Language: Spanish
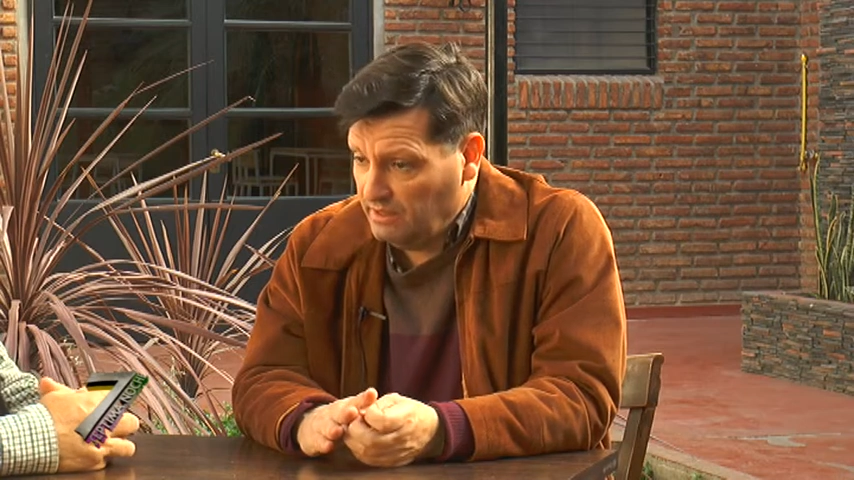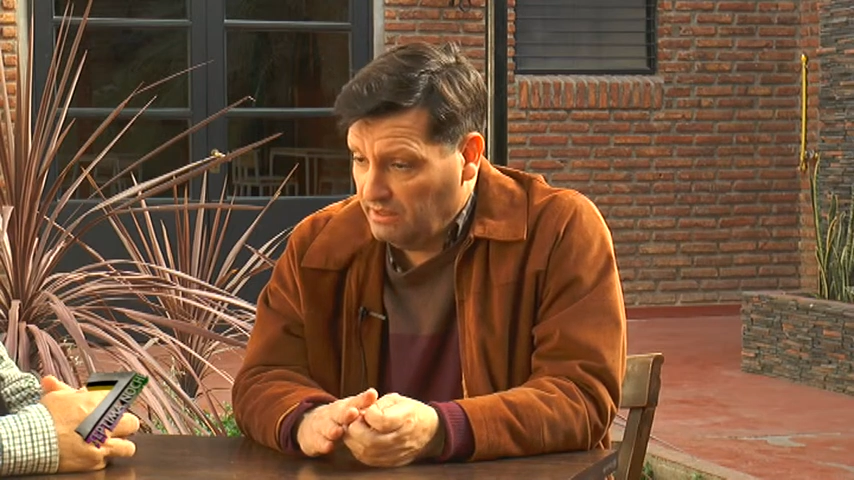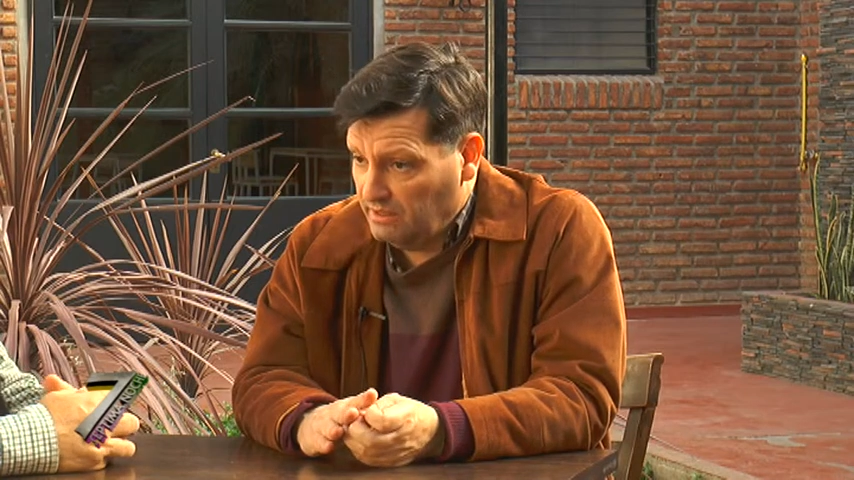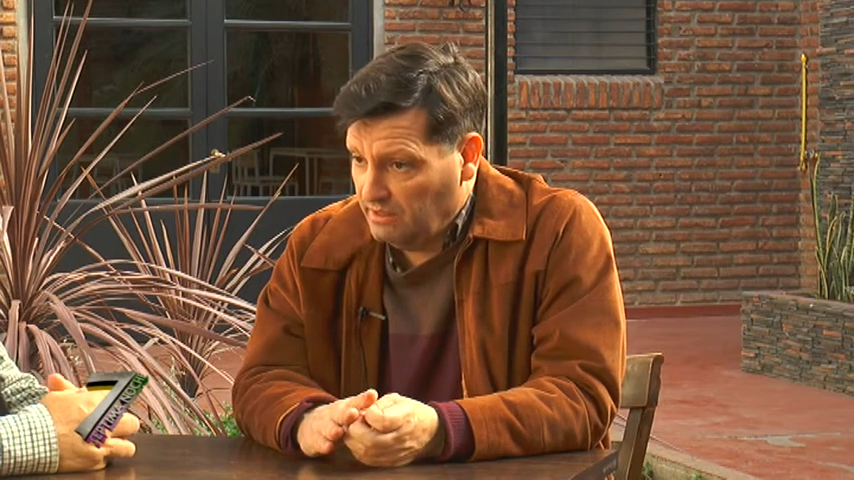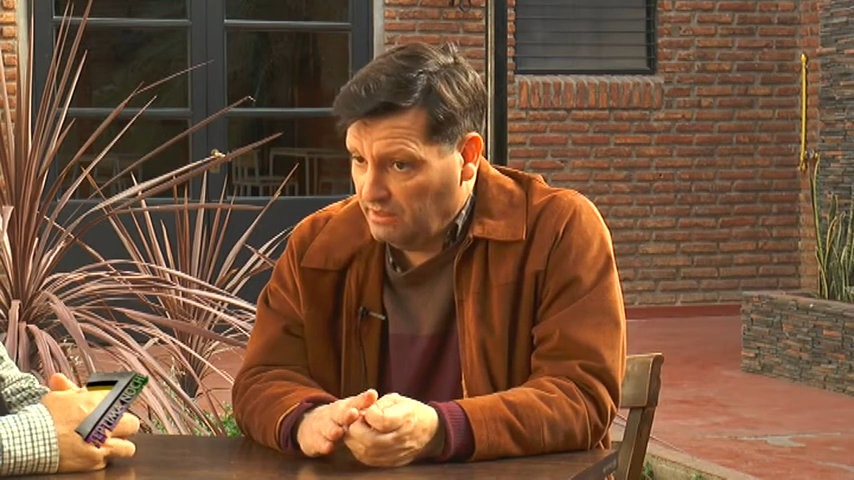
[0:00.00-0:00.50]

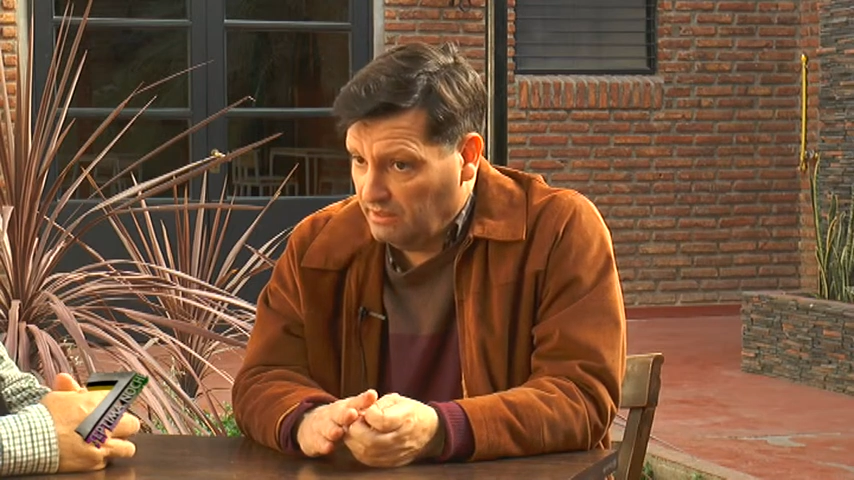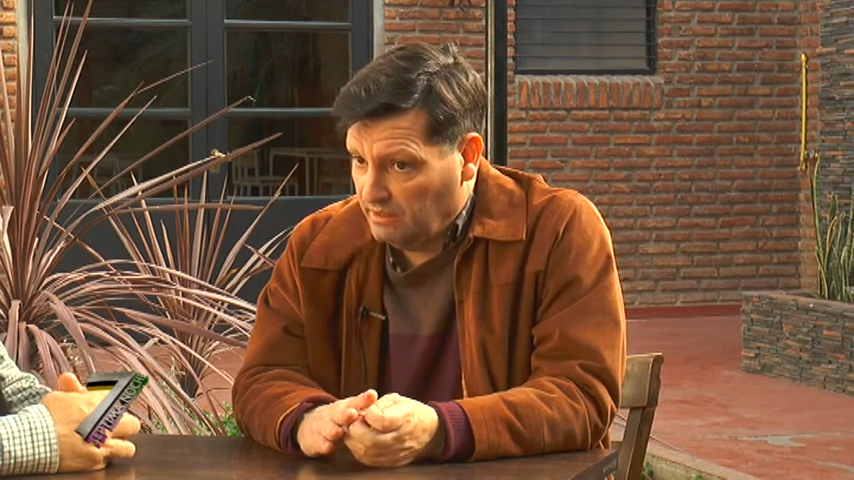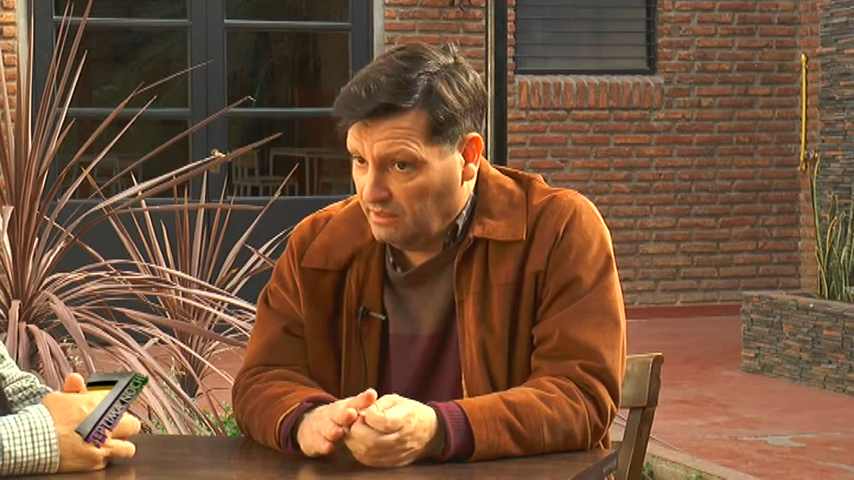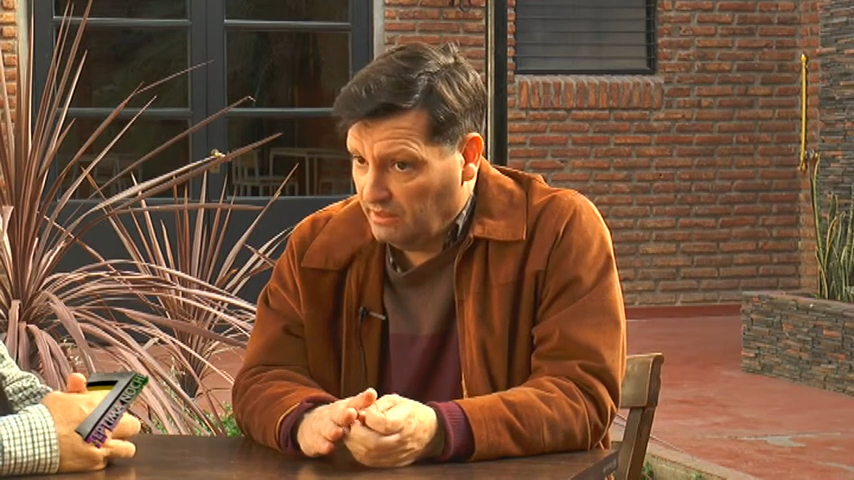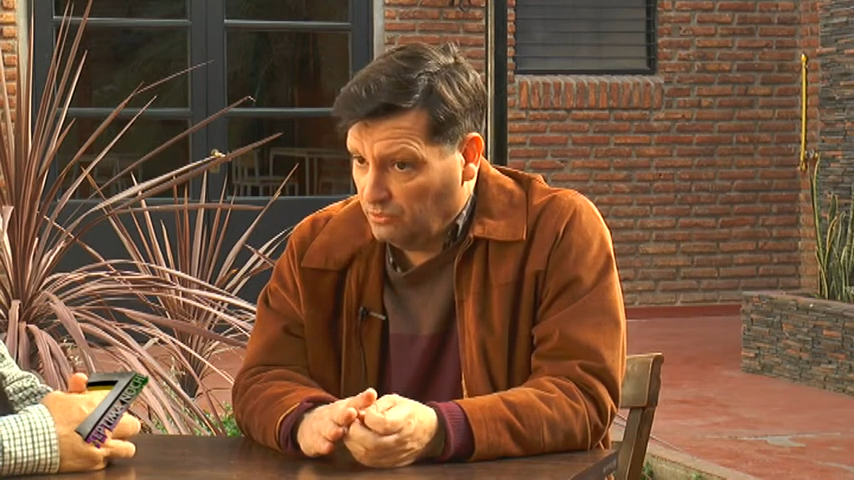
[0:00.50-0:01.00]
y
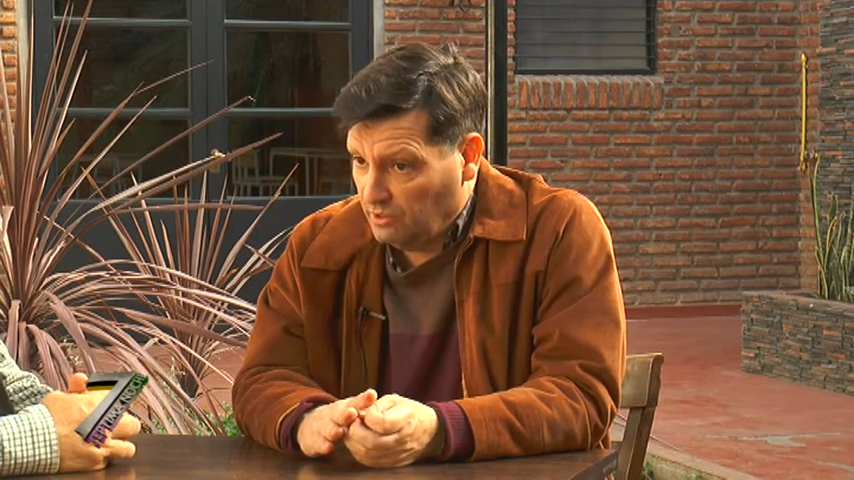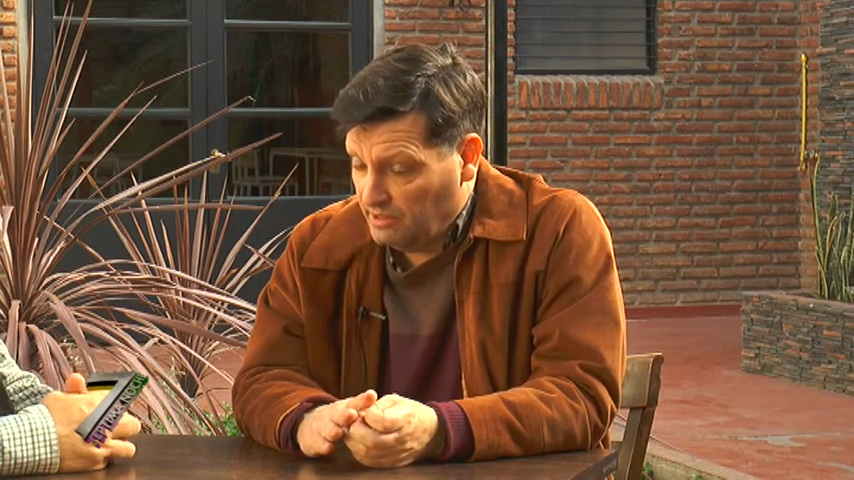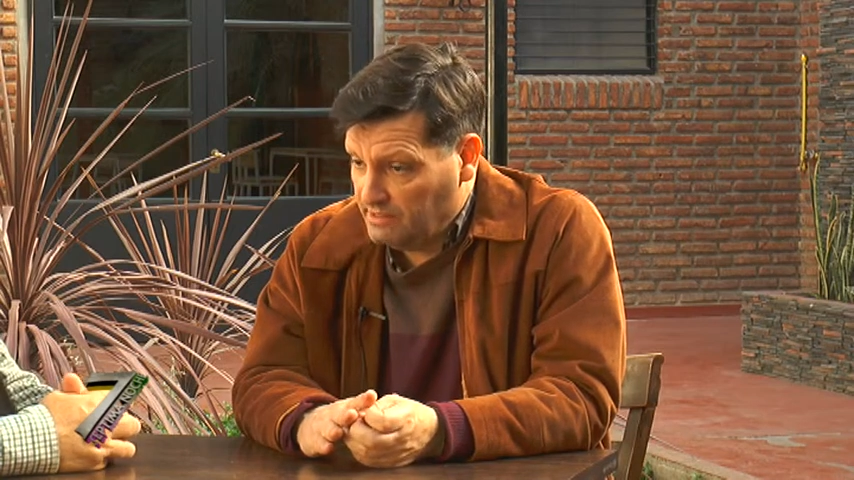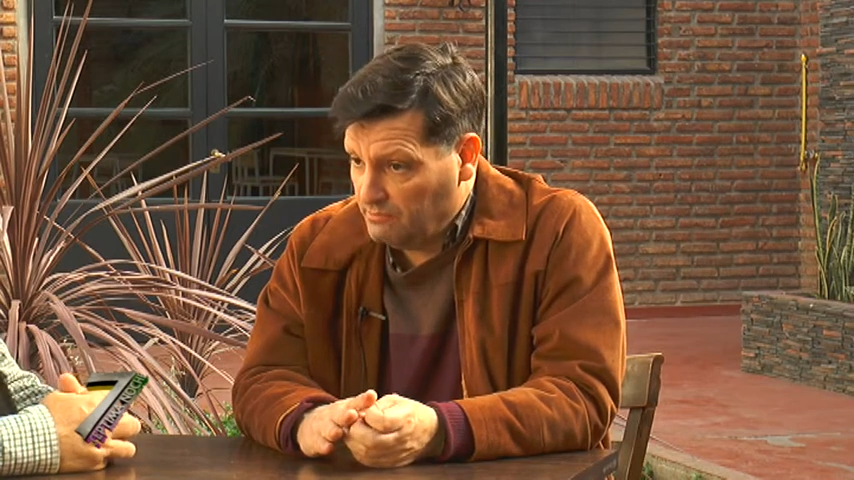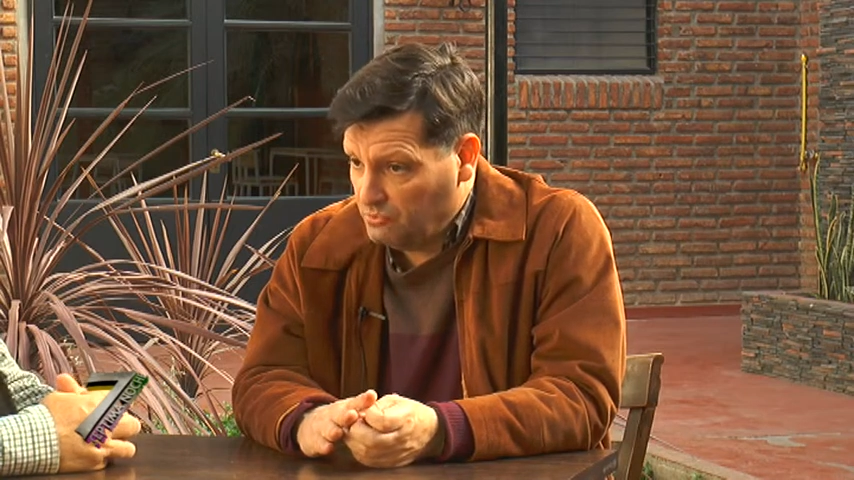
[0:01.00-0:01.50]
que utiliza